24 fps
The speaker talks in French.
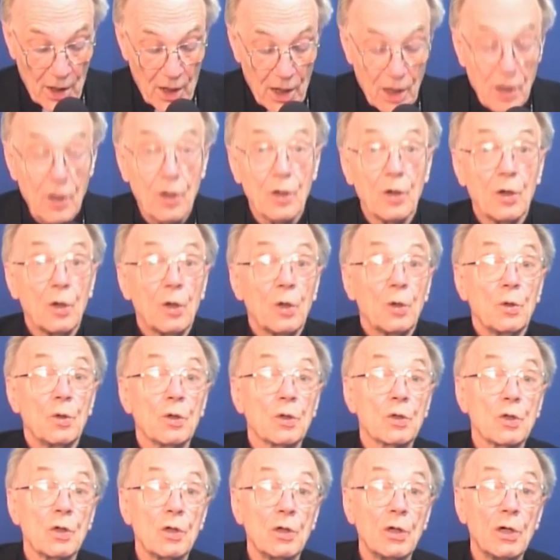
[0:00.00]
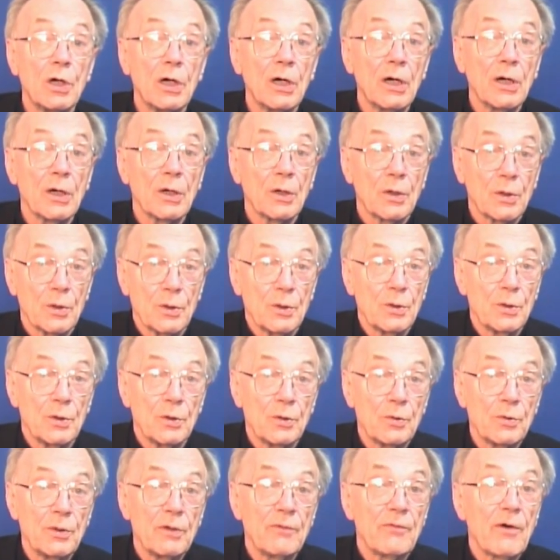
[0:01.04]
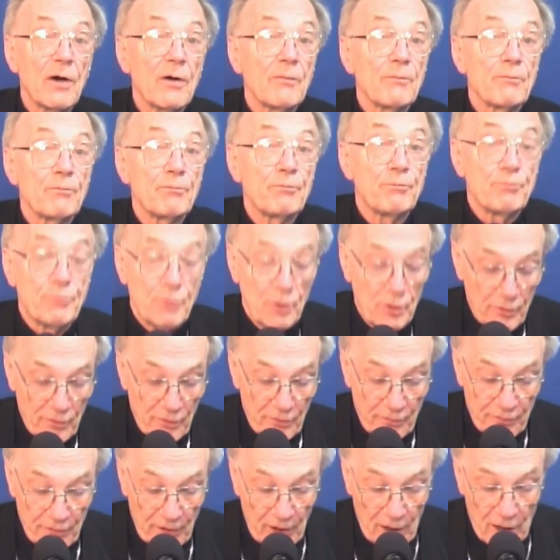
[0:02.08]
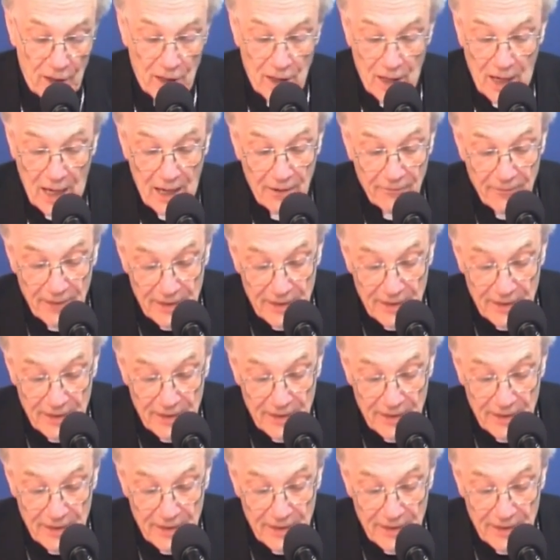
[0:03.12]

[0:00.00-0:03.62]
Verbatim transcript: Alors, le colloque, euh, lui, va euh, faire un,